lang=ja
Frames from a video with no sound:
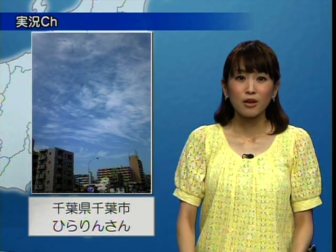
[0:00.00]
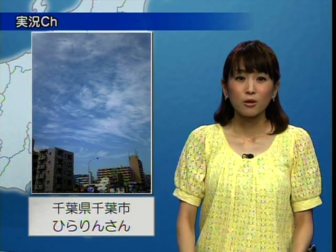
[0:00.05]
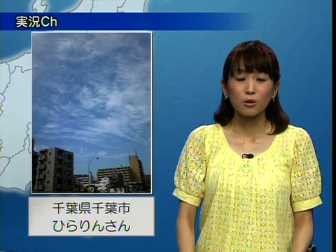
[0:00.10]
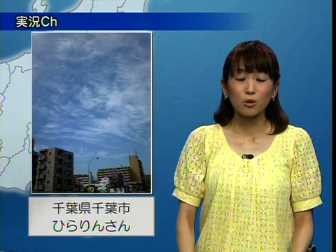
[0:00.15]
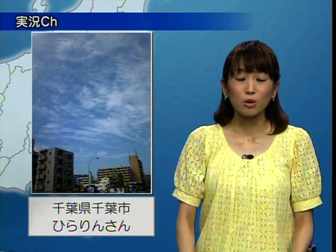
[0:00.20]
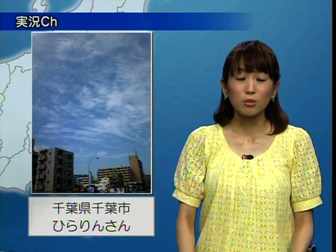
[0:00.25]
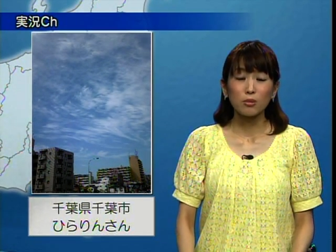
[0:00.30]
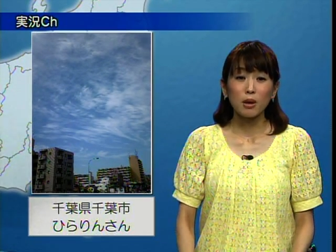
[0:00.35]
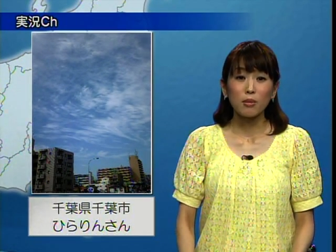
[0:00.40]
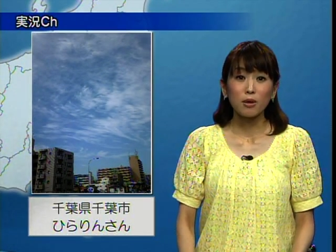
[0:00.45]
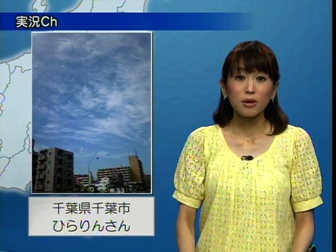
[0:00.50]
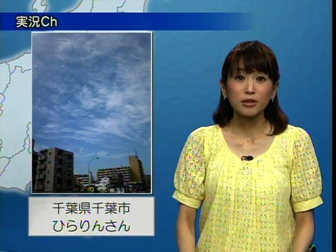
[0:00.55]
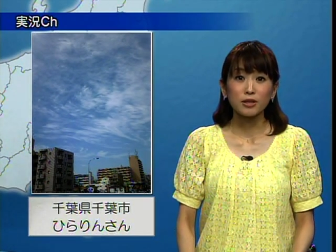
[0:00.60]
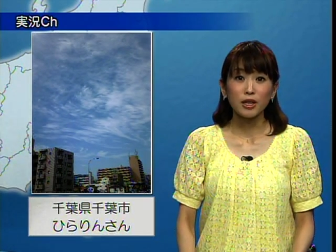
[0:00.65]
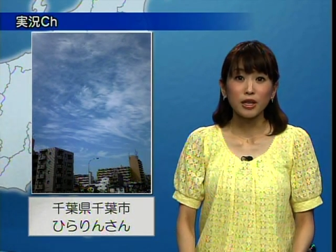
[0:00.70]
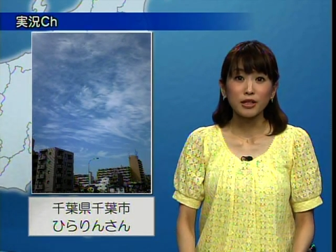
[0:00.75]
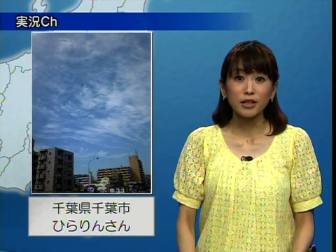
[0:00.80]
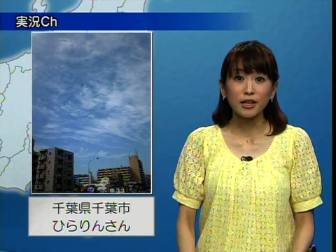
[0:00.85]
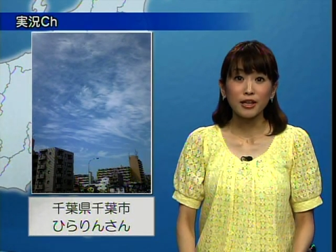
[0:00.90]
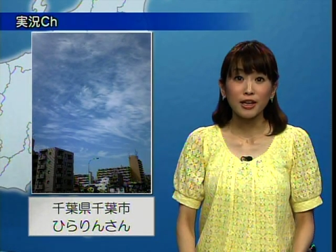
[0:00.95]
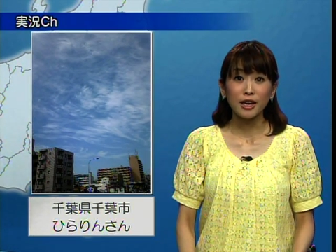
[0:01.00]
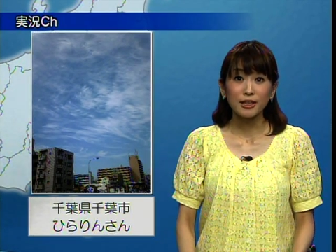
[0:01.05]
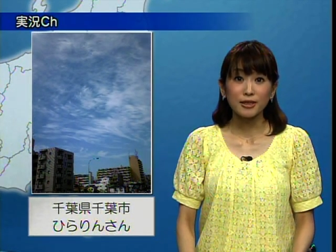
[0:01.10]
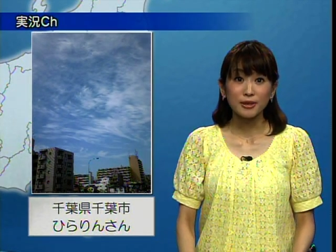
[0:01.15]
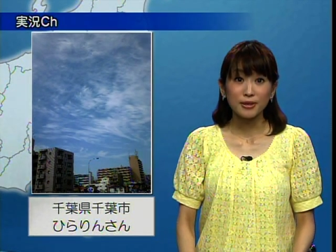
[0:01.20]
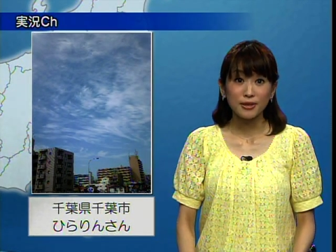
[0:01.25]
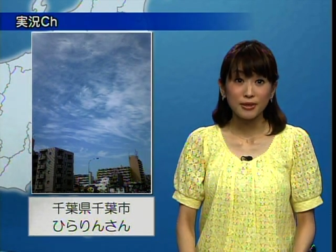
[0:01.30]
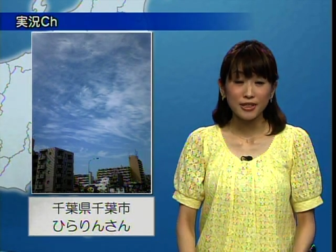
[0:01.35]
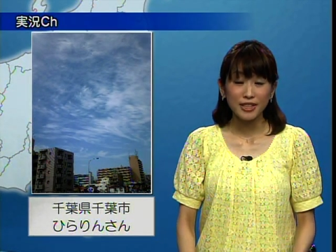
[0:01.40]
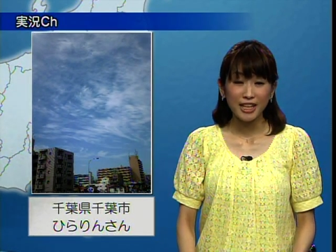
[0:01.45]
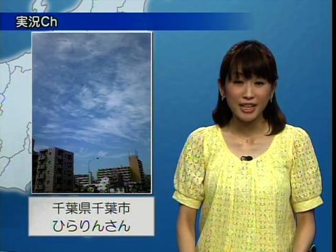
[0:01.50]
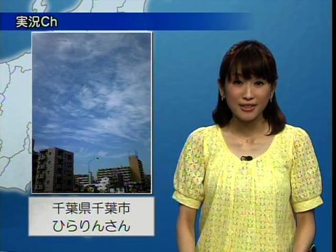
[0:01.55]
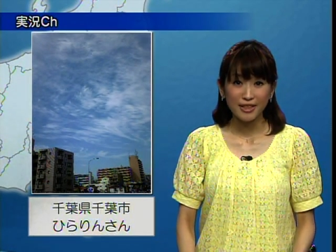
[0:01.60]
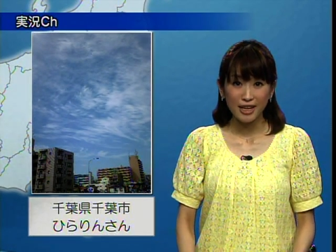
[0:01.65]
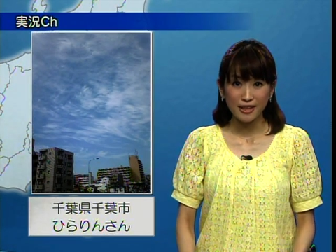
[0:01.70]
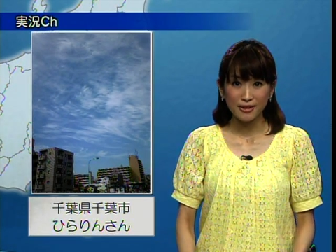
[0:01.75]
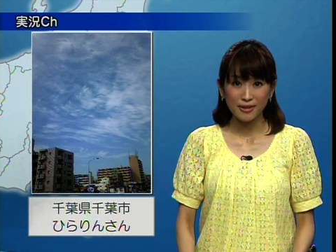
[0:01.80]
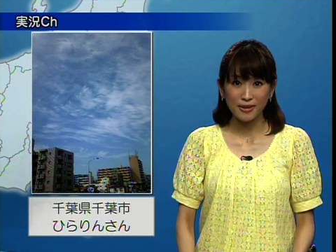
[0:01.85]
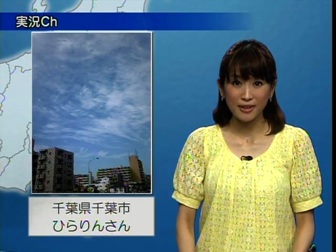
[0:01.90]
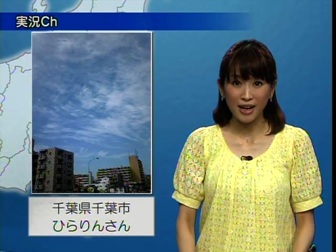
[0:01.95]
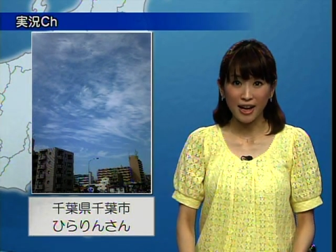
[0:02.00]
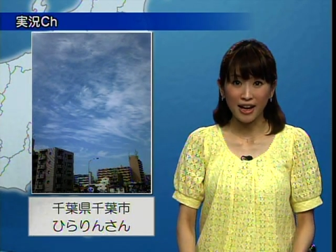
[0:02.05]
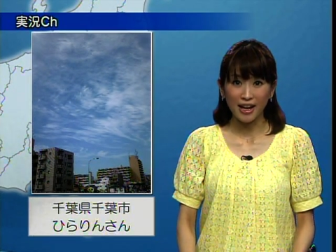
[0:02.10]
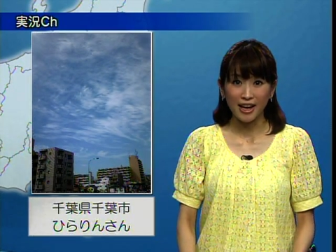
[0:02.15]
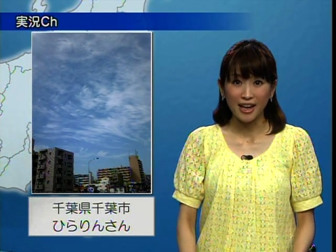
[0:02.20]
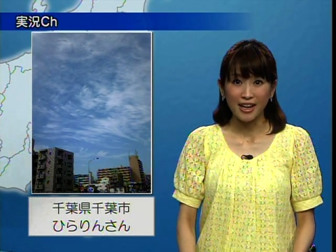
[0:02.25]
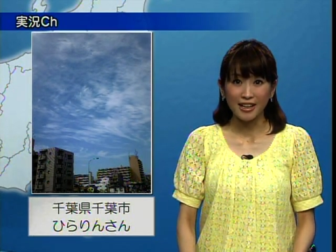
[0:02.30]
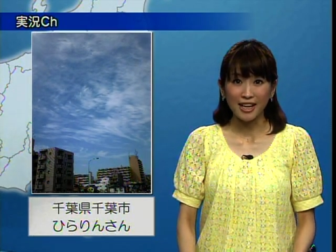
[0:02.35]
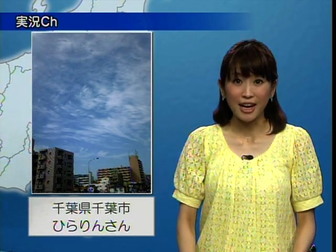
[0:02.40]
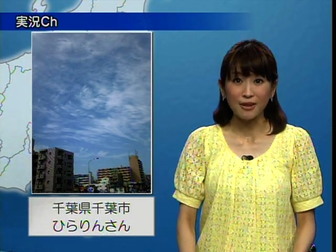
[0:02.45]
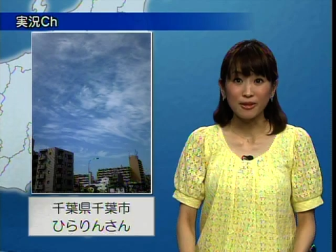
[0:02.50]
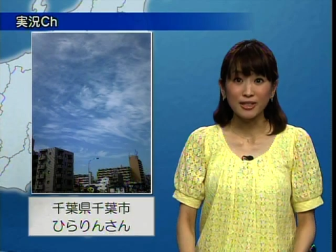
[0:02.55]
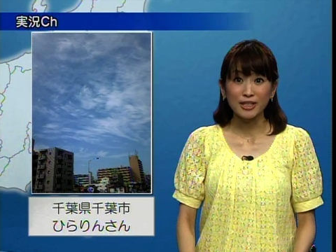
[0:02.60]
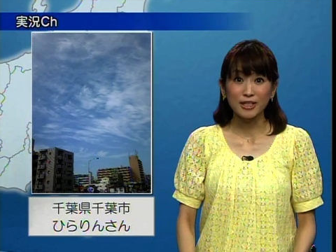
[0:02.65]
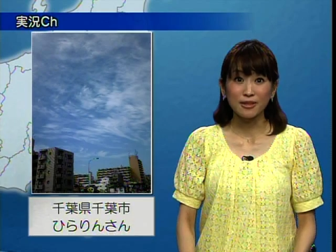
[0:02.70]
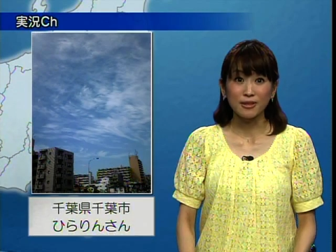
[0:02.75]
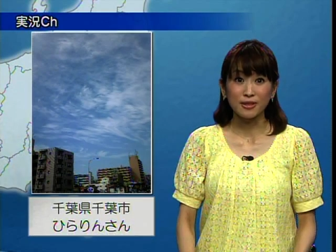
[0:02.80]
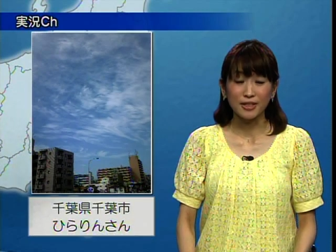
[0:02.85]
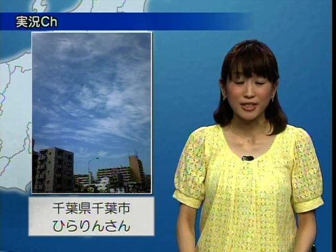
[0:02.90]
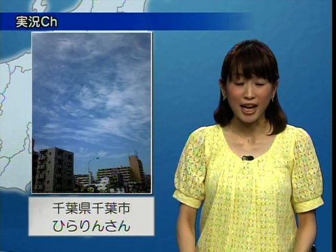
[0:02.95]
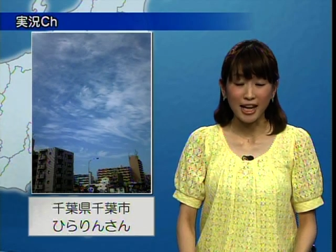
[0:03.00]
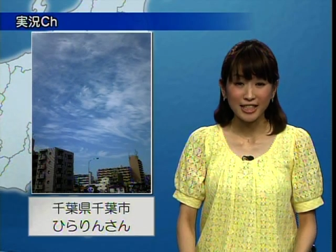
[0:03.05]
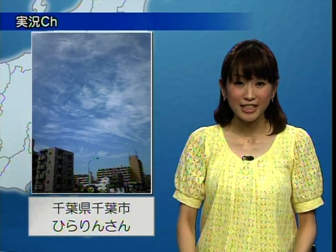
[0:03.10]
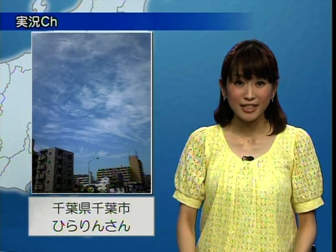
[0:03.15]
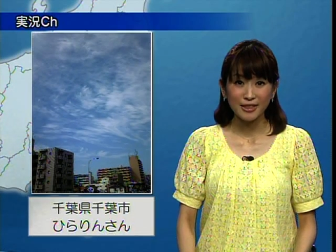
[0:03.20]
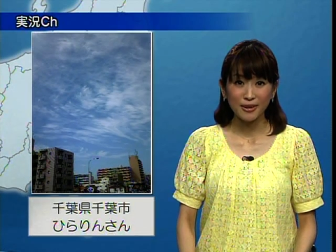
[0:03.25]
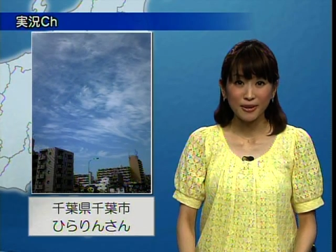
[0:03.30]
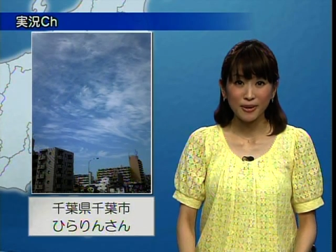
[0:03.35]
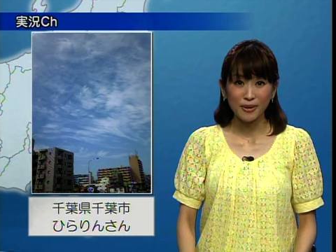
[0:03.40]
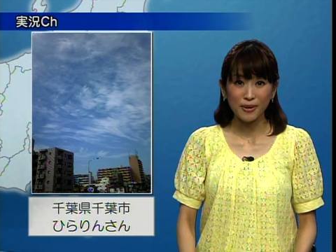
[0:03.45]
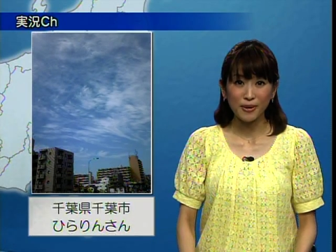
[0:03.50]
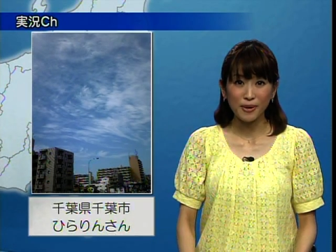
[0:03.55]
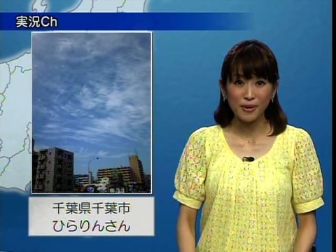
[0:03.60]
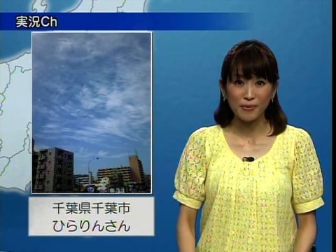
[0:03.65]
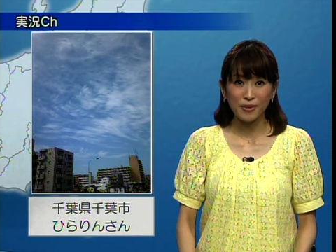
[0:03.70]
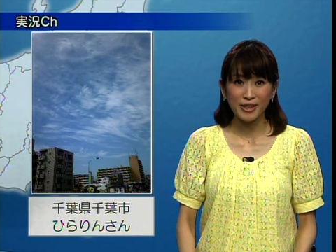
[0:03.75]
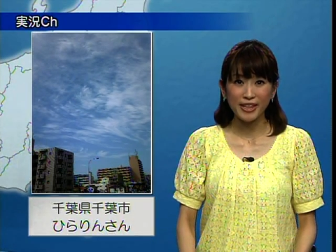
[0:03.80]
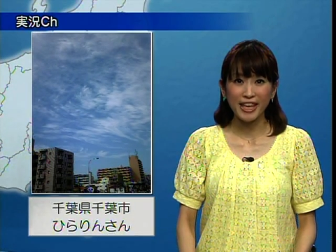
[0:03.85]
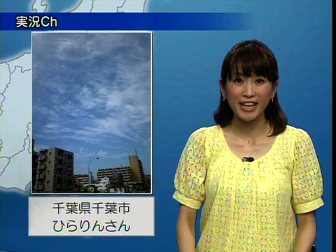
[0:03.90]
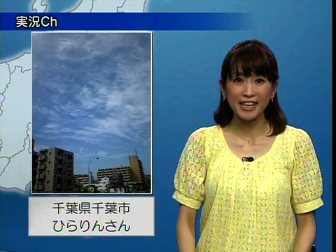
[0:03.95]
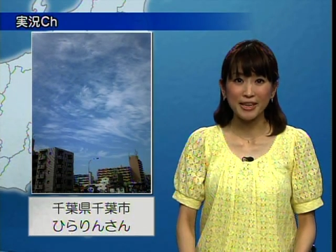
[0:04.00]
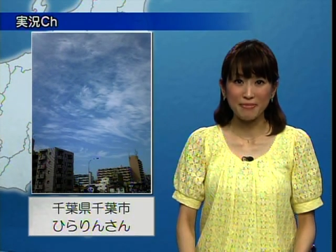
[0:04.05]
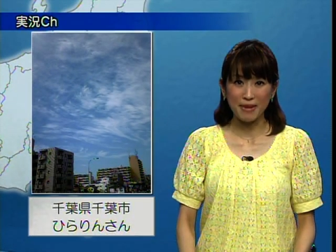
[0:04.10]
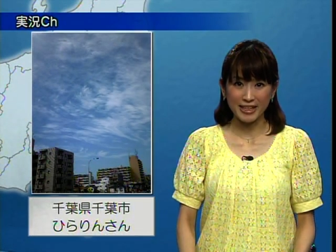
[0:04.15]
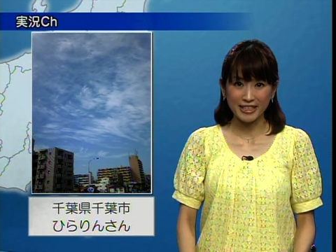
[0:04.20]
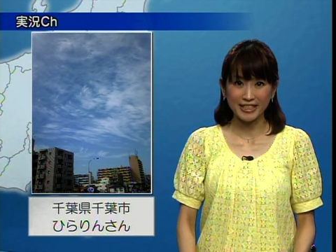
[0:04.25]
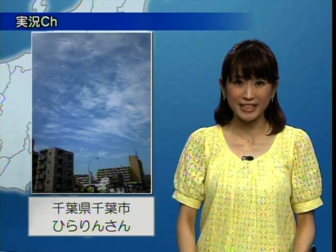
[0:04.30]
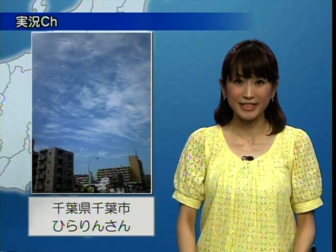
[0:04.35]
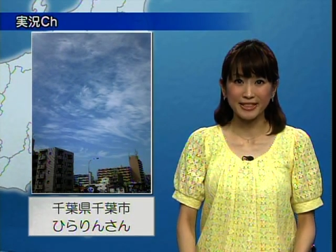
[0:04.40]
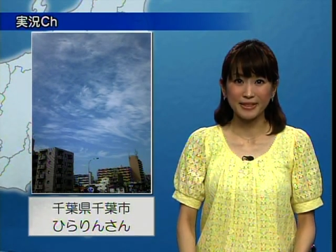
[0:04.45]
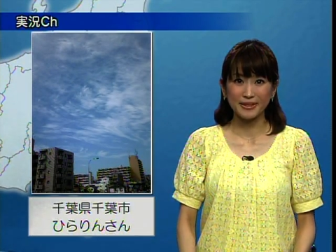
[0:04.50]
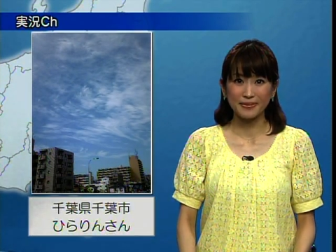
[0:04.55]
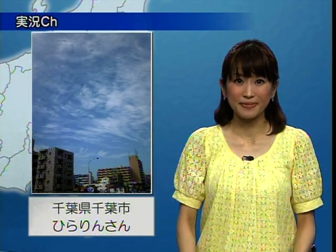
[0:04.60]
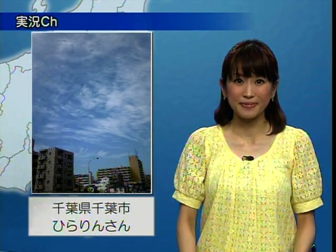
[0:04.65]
このまま晴天が続いてくれるのか各地の最新の予報を見ていきます